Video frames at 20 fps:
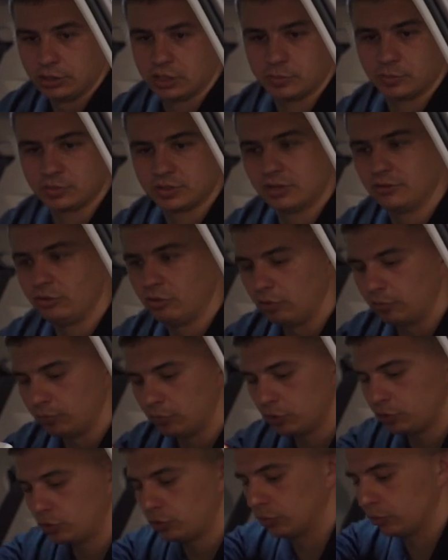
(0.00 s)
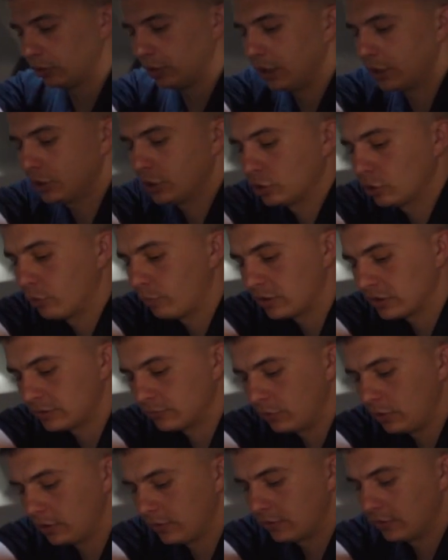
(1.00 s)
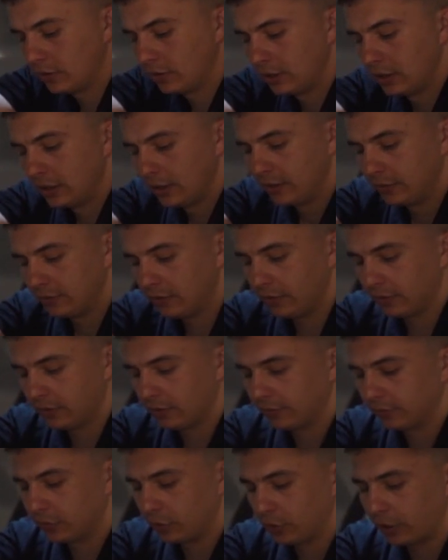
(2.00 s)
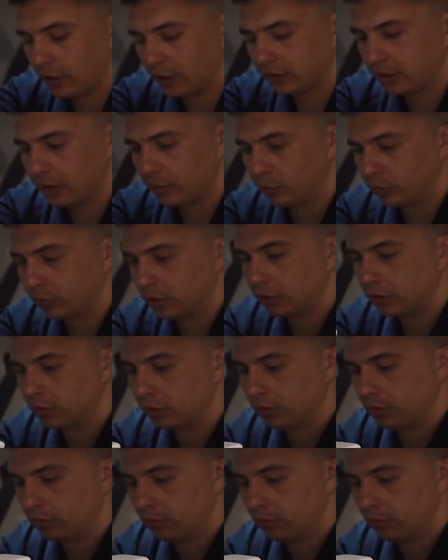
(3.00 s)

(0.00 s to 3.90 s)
Сейчас мы задвинем еще дальше, чтобы позволить сесть на второй ряд кому-то.